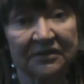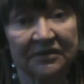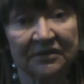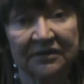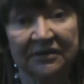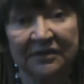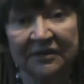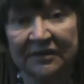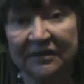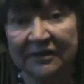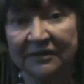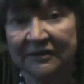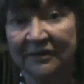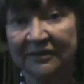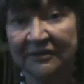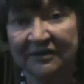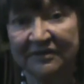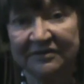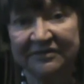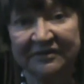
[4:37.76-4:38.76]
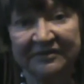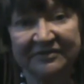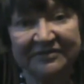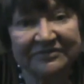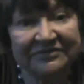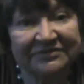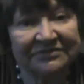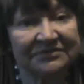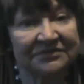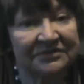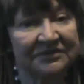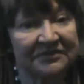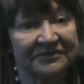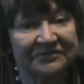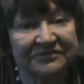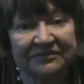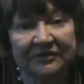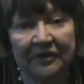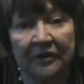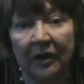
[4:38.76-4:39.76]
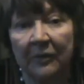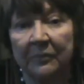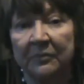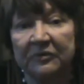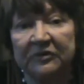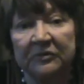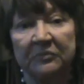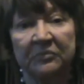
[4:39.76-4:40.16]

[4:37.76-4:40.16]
И, наконец, есть капли